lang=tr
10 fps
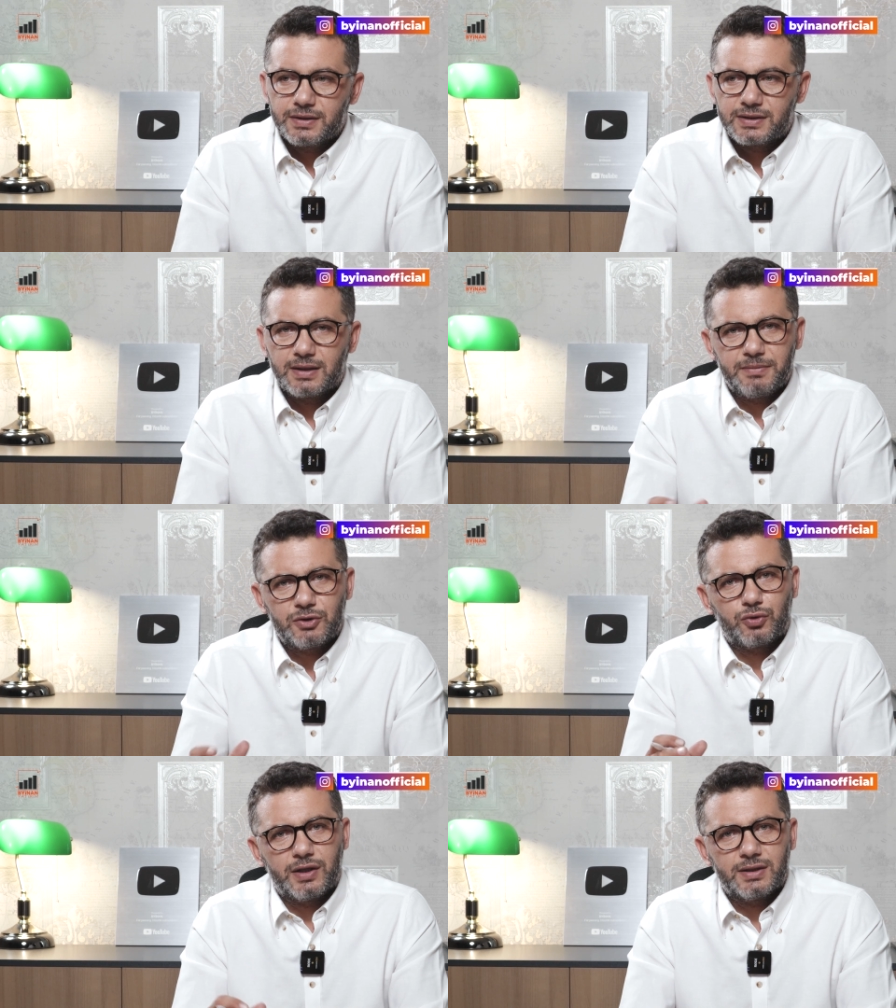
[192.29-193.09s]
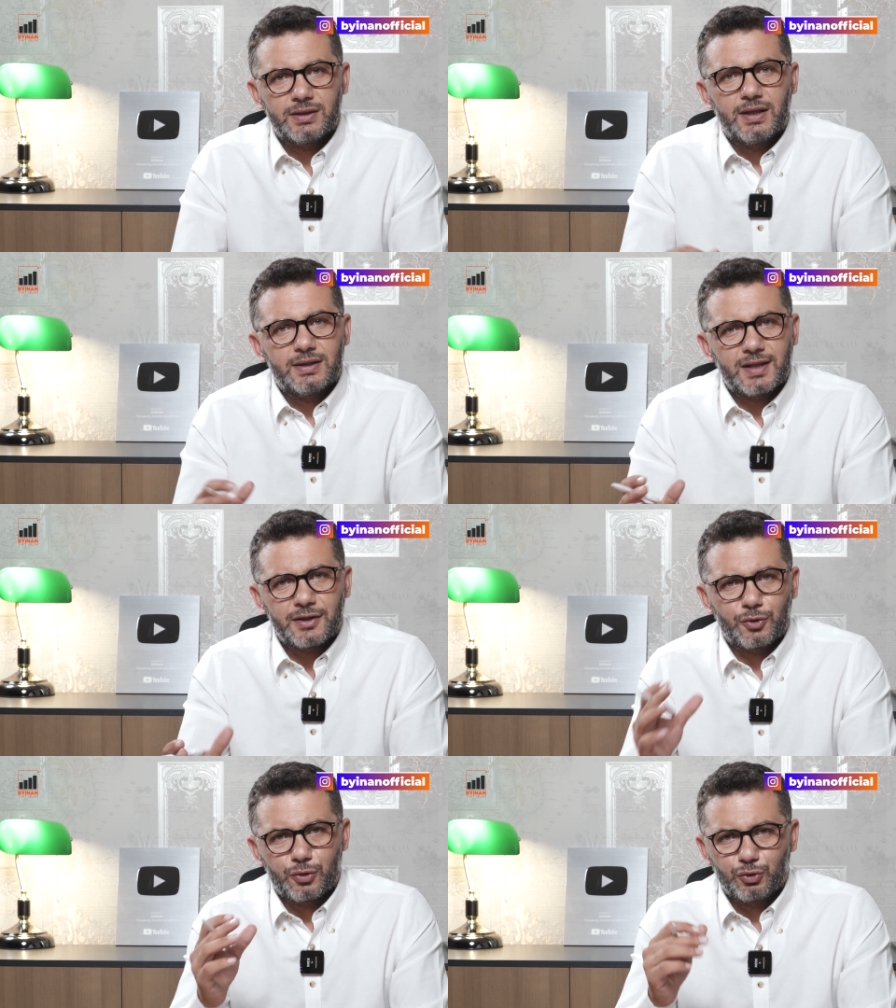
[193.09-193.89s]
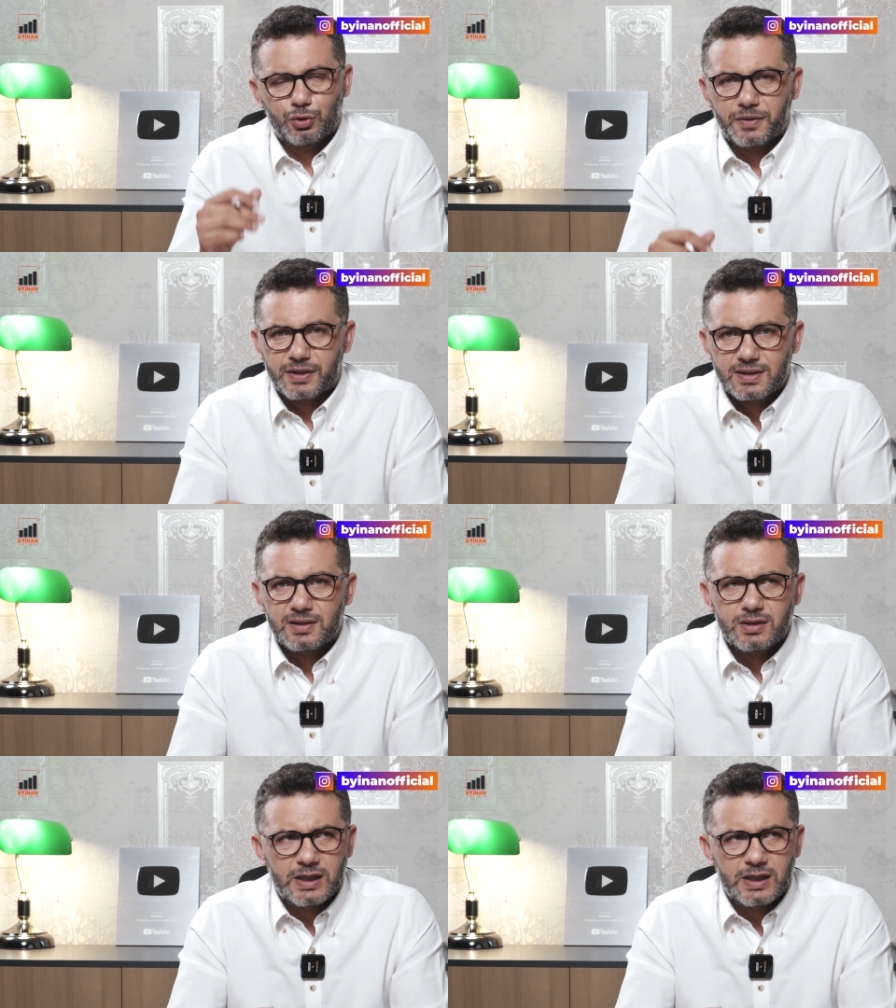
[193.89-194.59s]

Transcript: İşte Bitcoin terör örgütü parasıdır